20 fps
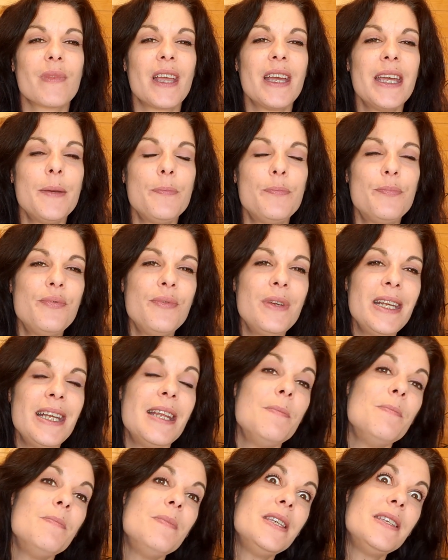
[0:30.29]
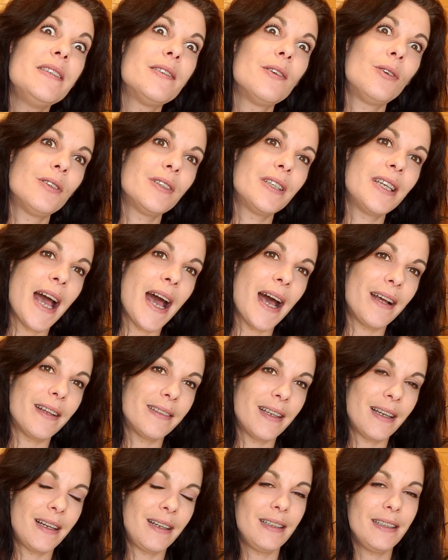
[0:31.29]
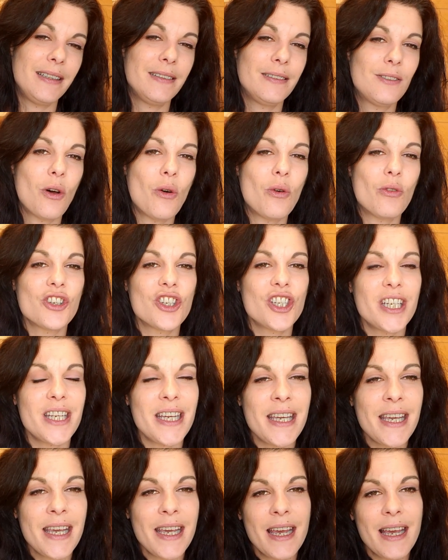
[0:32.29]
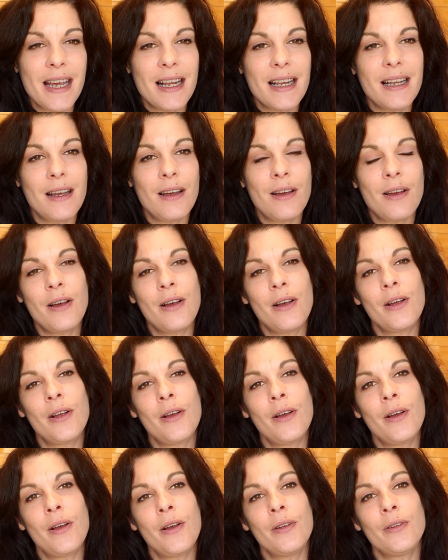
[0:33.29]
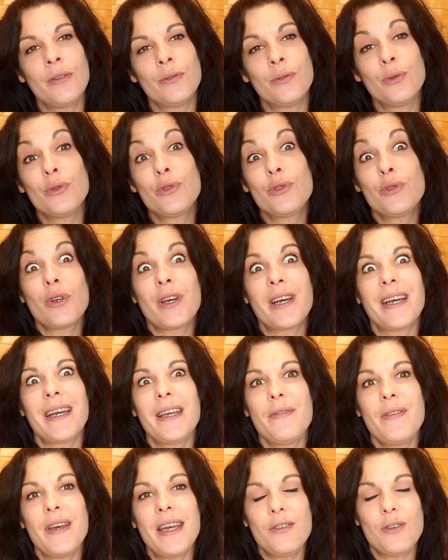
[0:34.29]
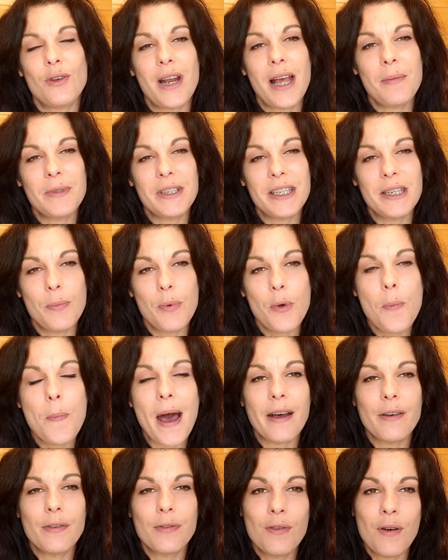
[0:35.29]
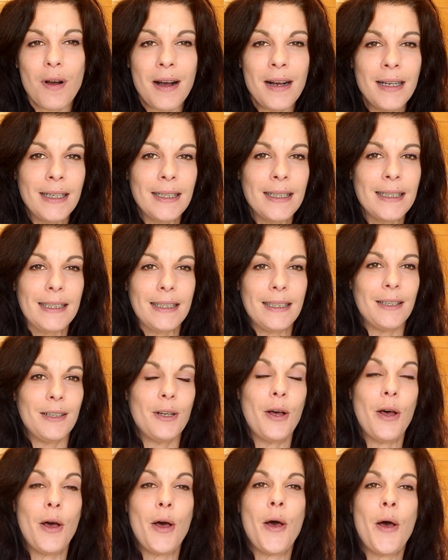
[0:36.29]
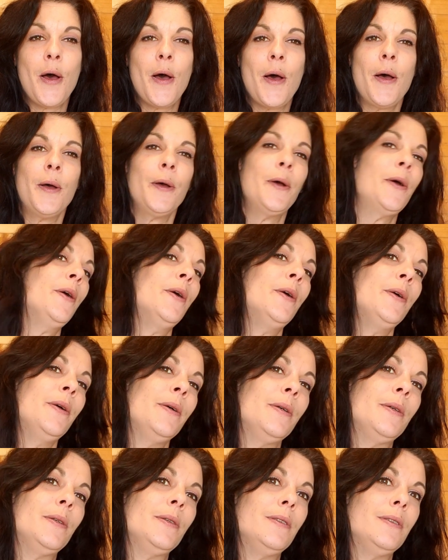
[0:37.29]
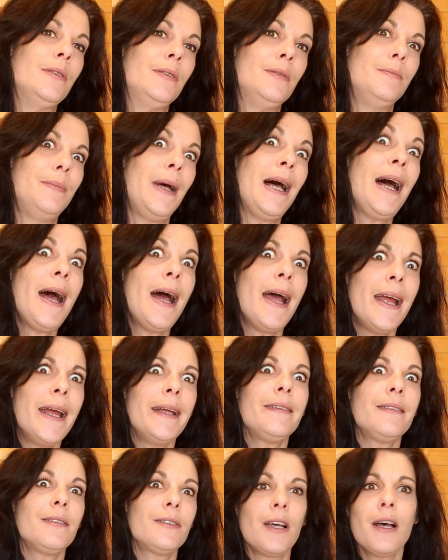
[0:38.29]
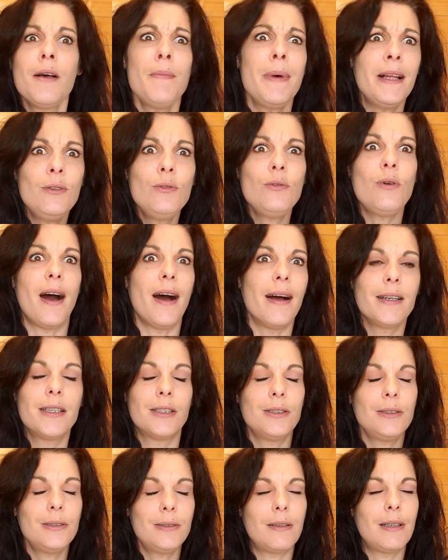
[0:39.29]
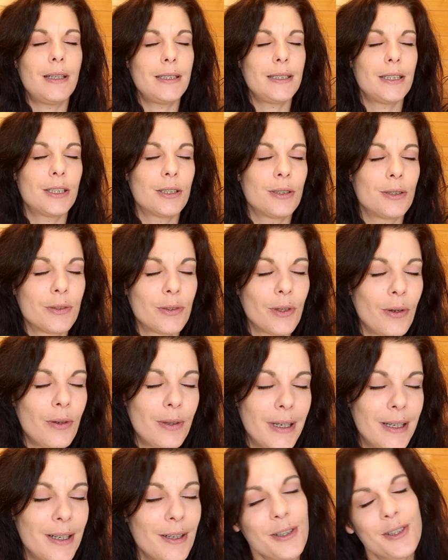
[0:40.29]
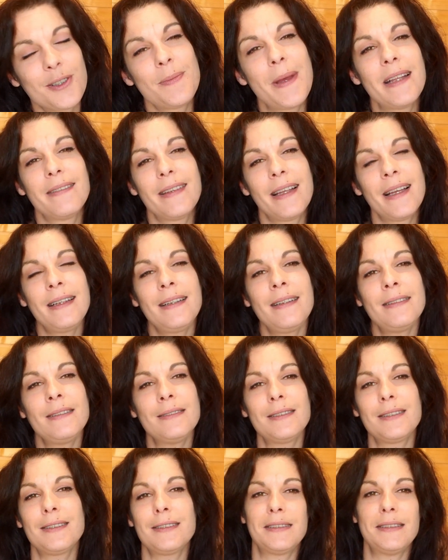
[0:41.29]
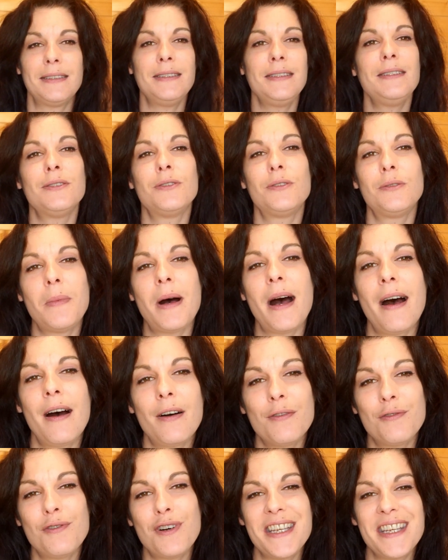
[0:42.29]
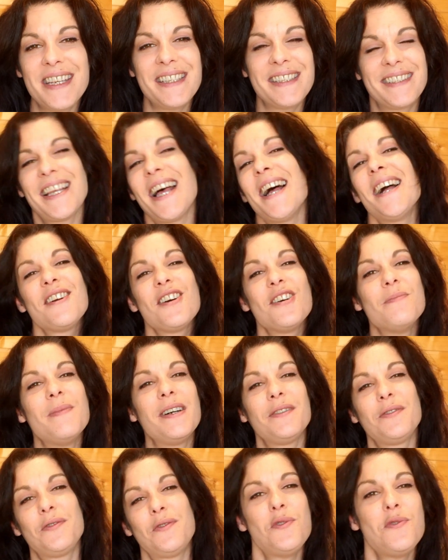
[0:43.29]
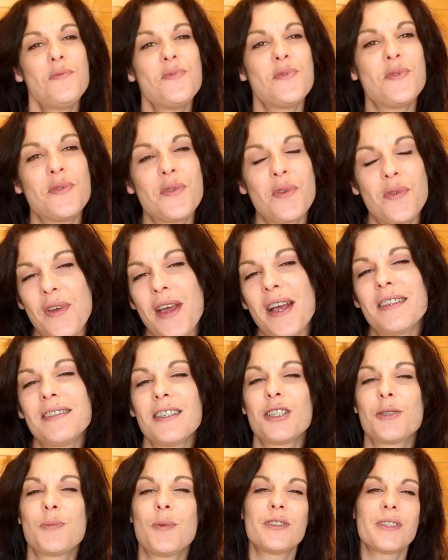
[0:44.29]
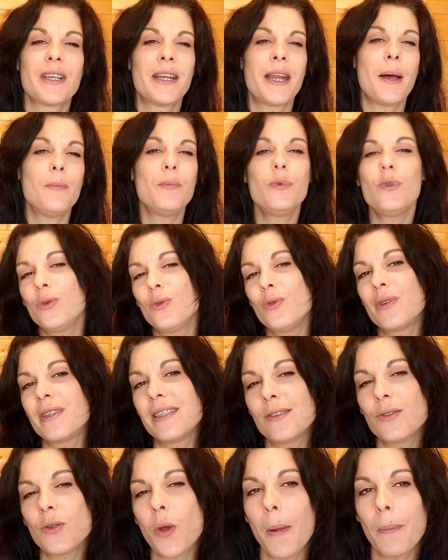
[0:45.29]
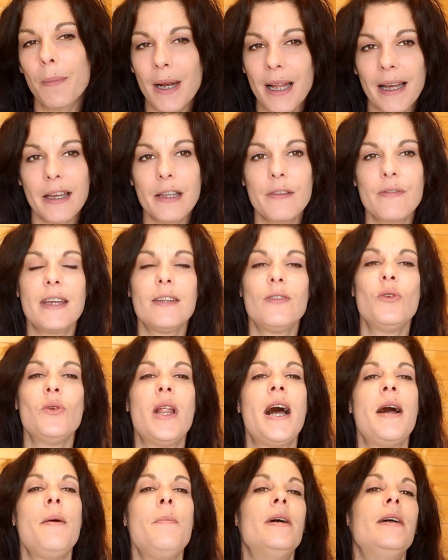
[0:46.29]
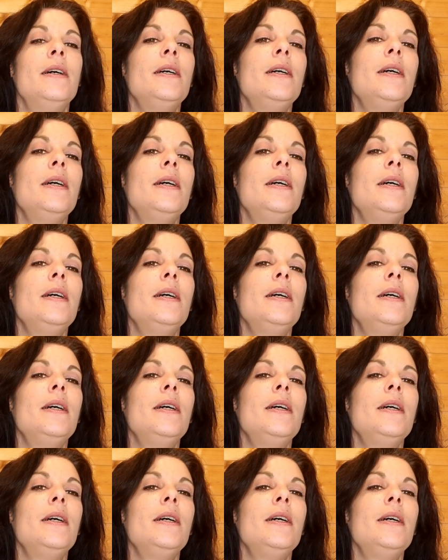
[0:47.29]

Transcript: Et puis, les mises en garde, hein, les dangers de ce réveil de l'âme qui peut parfois euh, bah, être comme un ouragan, hein, j'entends. Alors ce matin, si on m'a envoyé ça comme info pour vous faire, c'est que je pense qu'il y en a beaucoup qui sont en plein réveil de l'âme